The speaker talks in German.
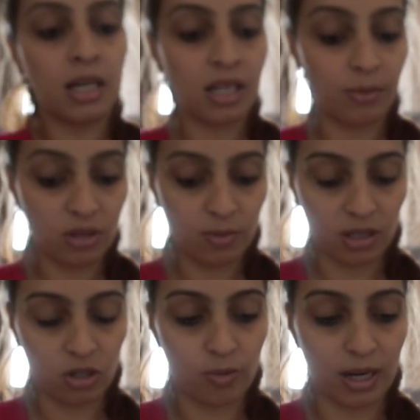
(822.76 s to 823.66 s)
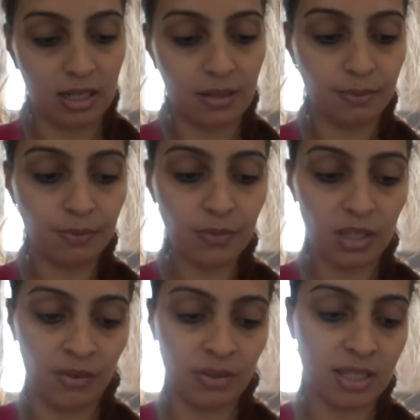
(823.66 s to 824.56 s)
Da bin ich mal gespannt.
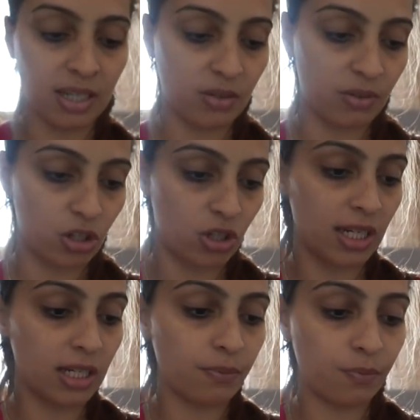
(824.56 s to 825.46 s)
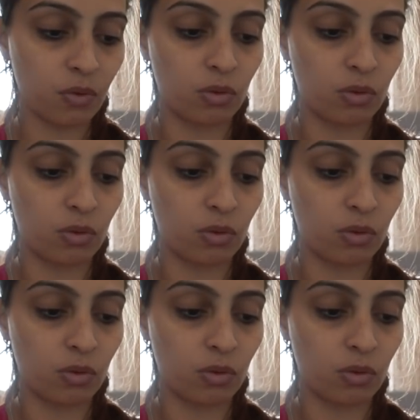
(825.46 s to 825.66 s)
Ihr wisst ja, ich will stillen.